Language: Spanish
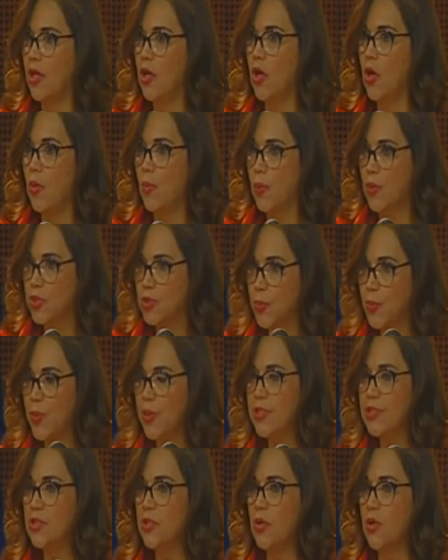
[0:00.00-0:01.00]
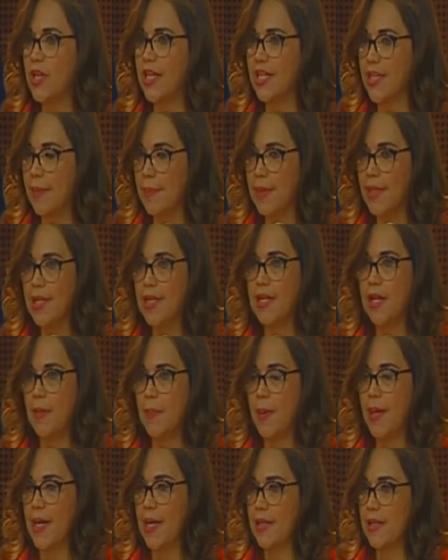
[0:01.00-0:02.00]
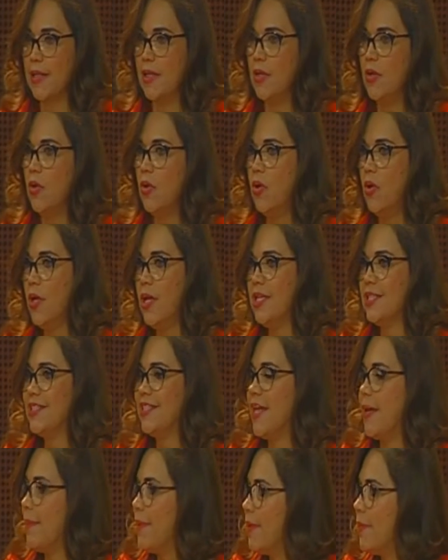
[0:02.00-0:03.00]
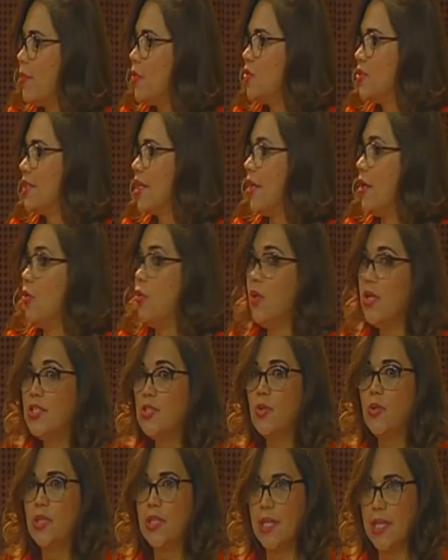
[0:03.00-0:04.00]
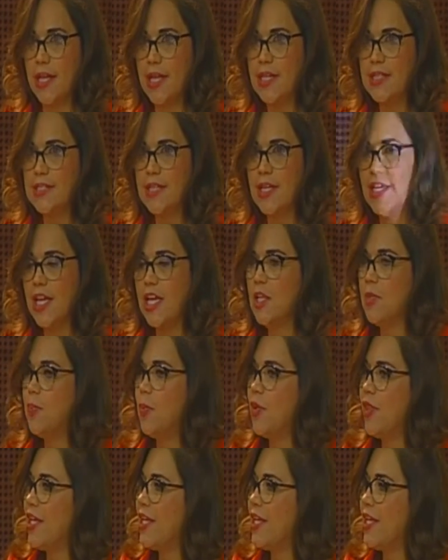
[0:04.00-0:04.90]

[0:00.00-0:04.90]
Por supuesto que también en el Parlatino sabemos que nuestro interés es poder